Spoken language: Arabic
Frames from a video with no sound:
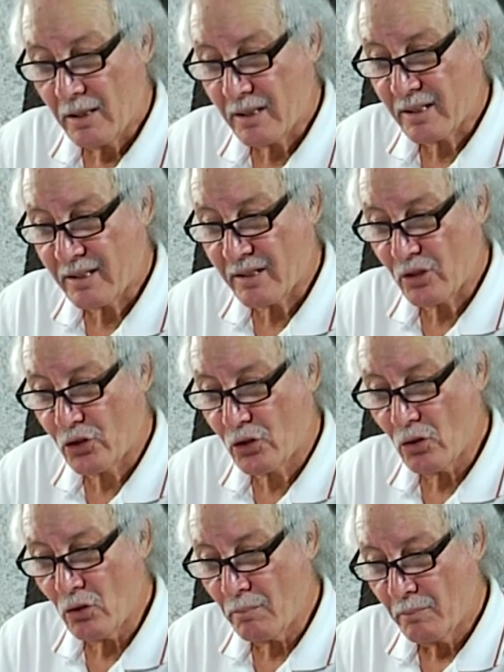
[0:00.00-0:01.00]

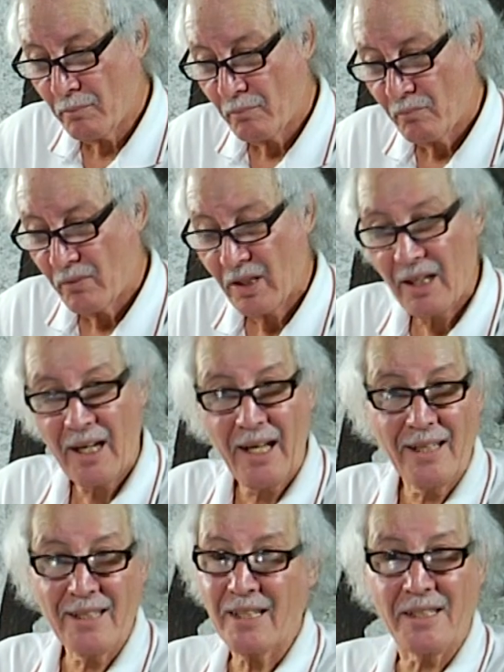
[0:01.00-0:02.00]
السجوم
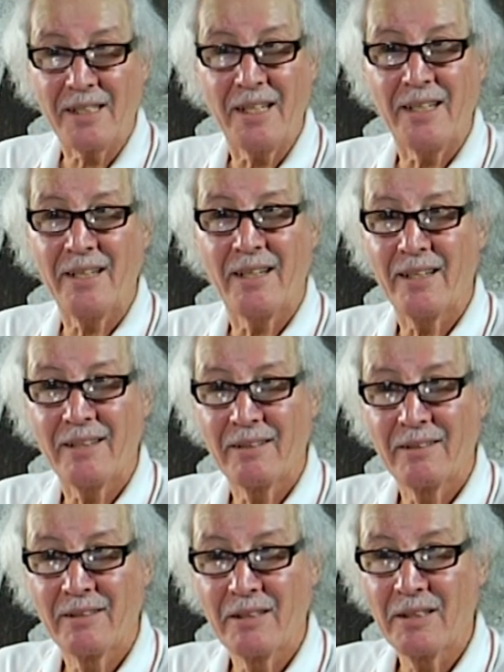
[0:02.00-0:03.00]
قناة سناي
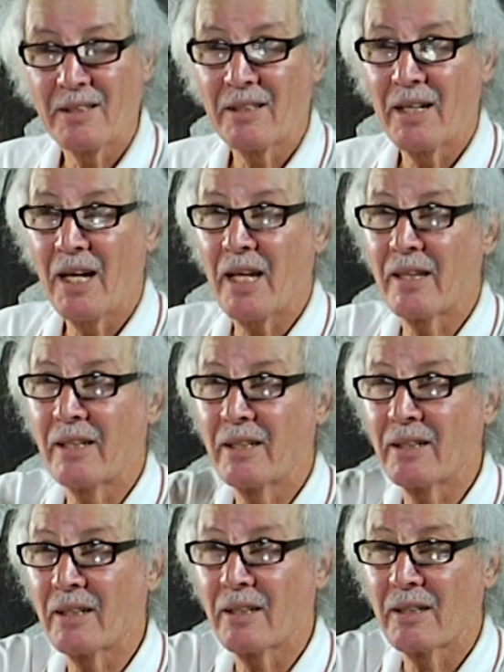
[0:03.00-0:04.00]

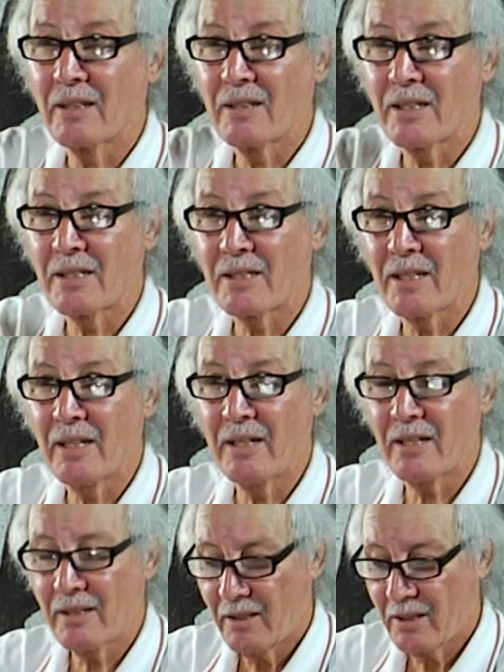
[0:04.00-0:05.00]
أذنية نيغ
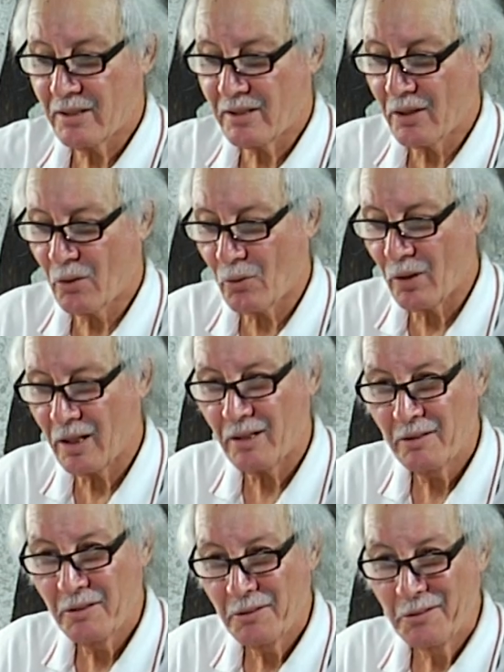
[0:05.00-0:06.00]
السناي يسهكوا
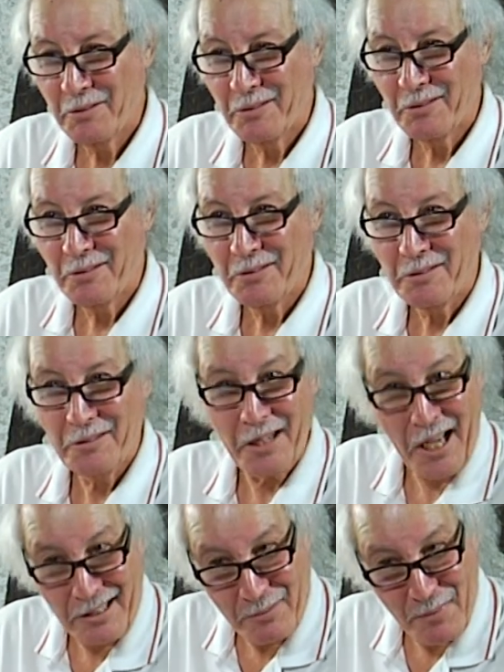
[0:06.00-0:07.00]

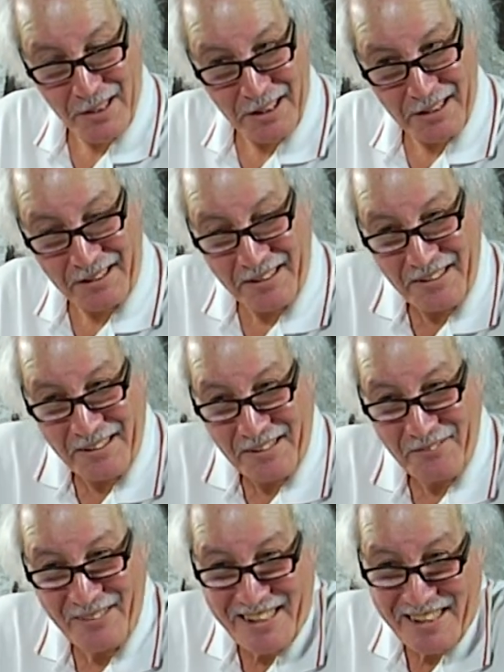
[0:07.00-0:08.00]
اتمازي ختنا
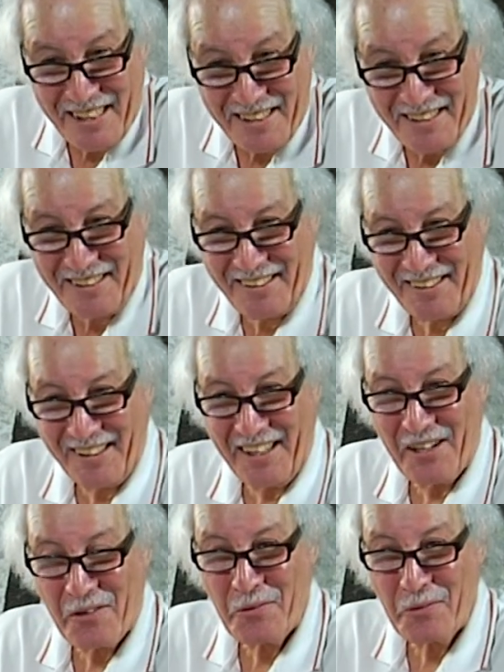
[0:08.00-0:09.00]
ميدي صغادي
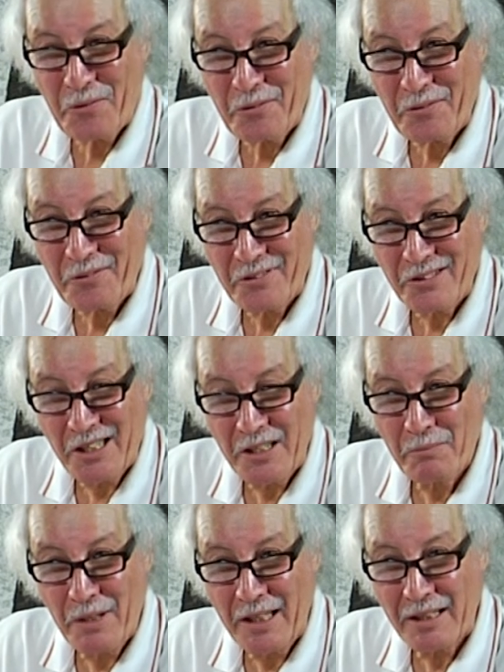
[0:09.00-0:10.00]
دقا خو مع
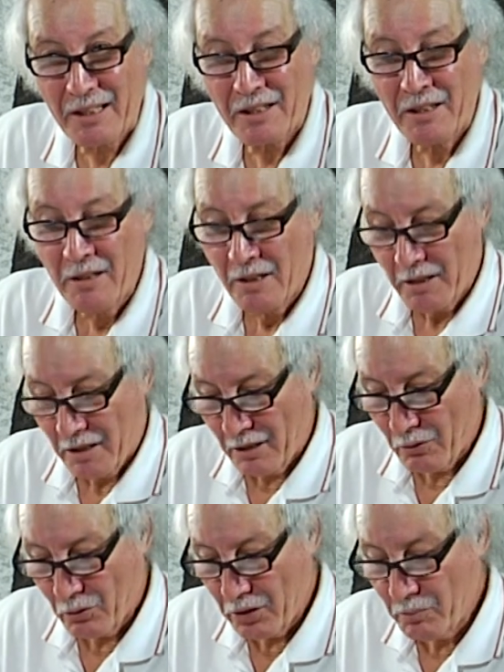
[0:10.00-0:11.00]
معرف
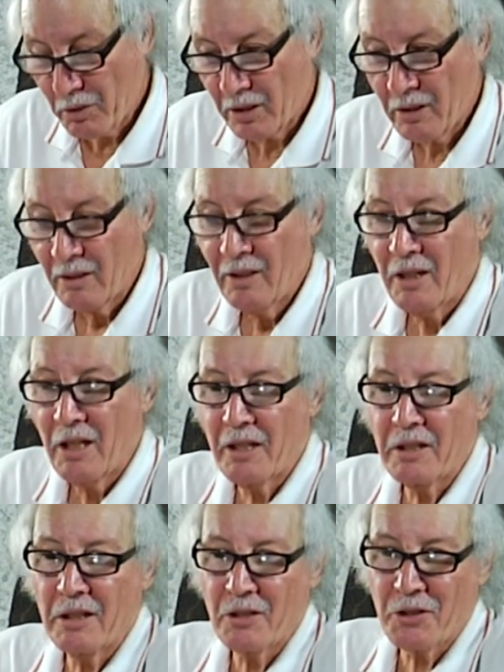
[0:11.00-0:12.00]
الخو يمكن
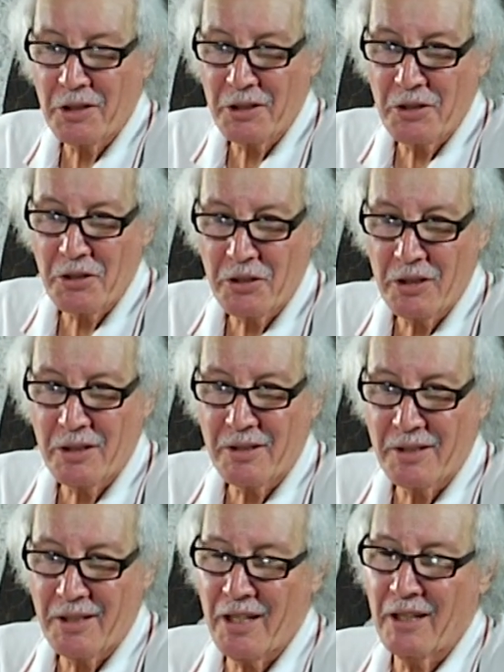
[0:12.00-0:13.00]
هذه ريشان يجني
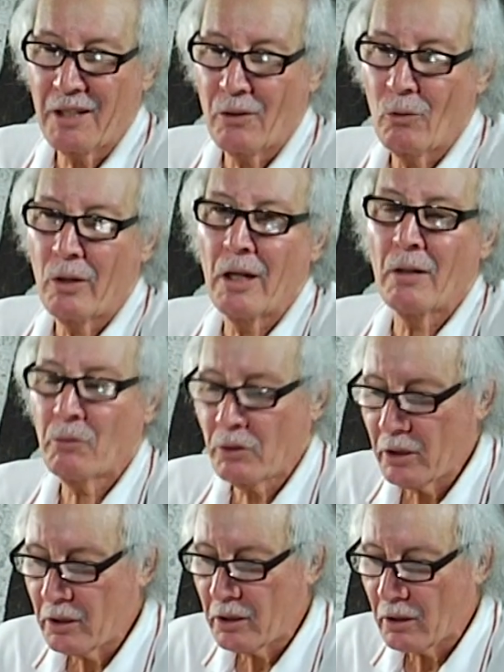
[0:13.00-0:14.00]
تسرانا ولا بد
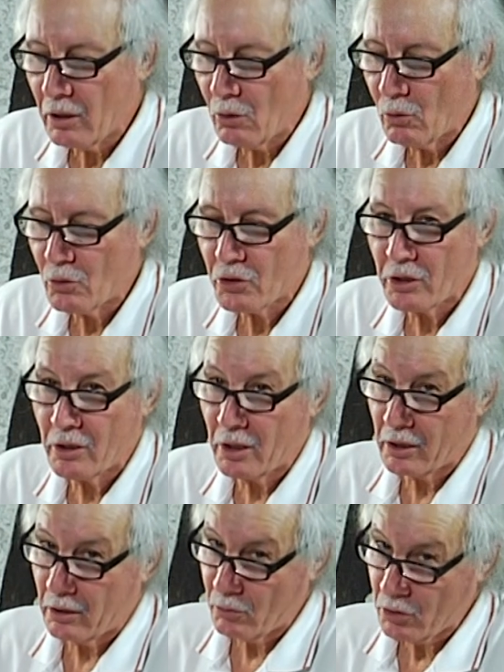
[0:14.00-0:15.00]
ديري خو نشينا
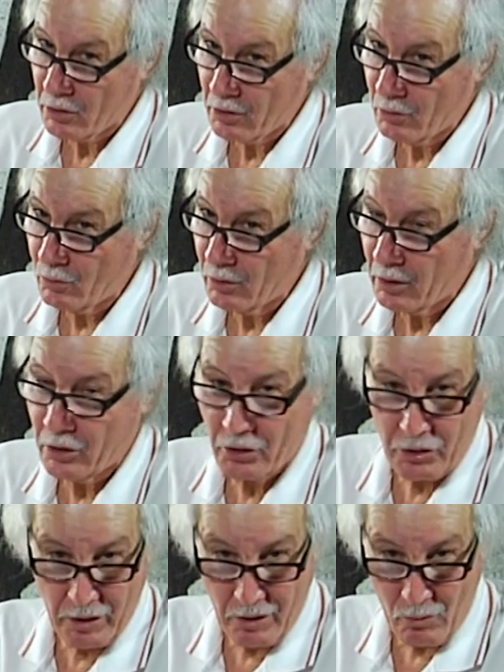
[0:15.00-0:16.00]
باش نخون غني
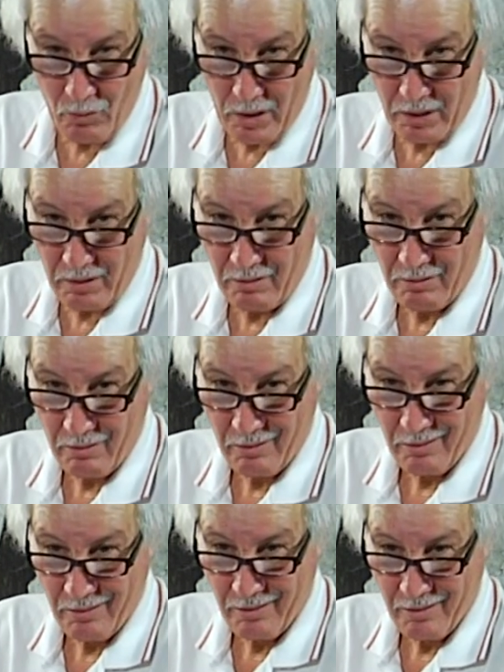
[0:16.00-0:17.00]
نشين داو مثلا
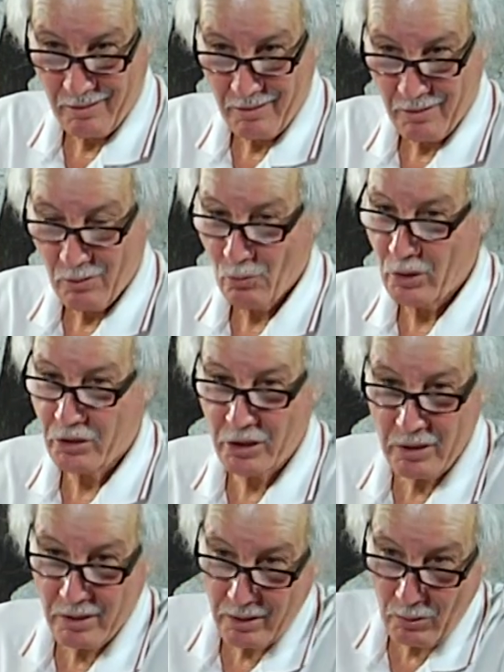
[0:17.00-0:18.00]

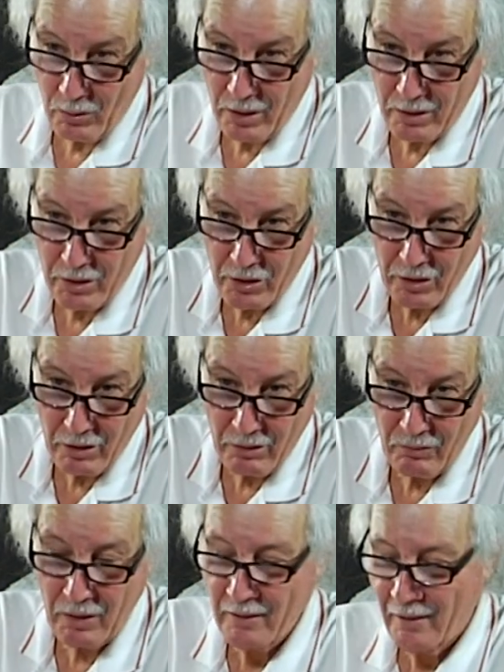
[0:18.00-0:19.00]
وجين السوار
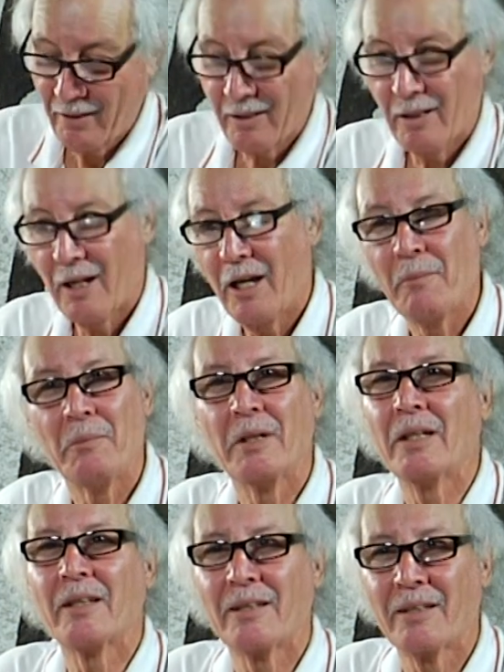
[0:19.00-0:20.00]
نشقفنا
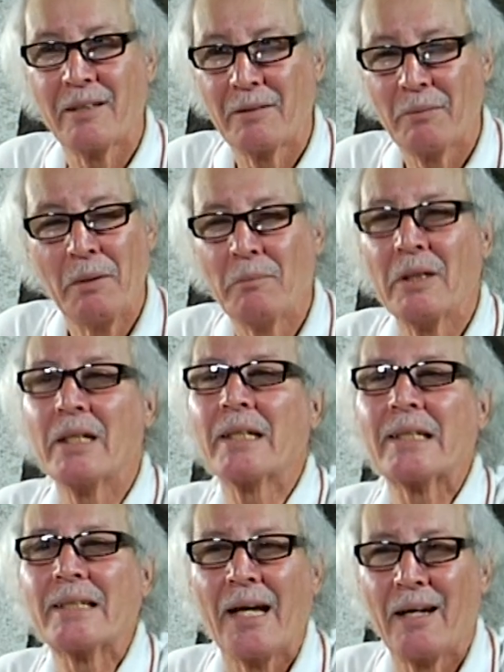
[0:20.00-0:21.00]
امني ثقيم امني
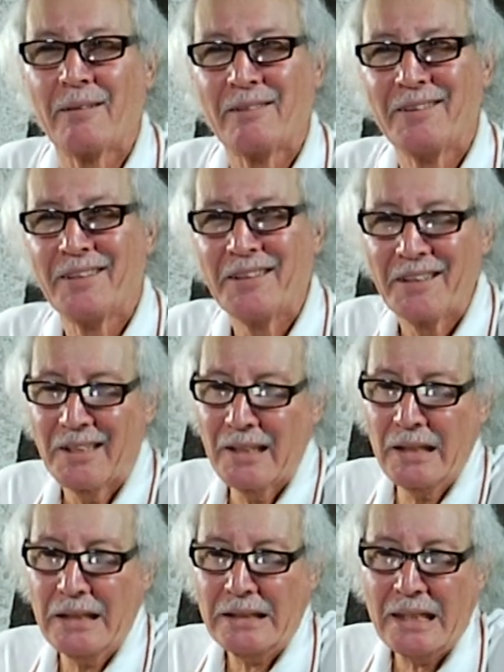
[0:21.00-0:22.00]
نقا
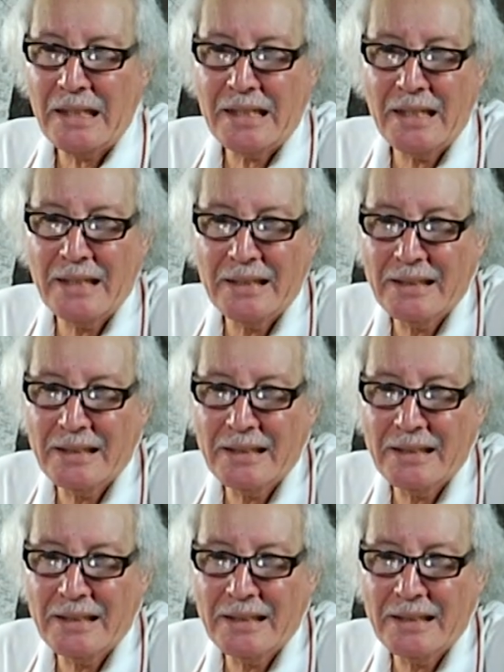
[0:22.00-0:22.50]
نتخس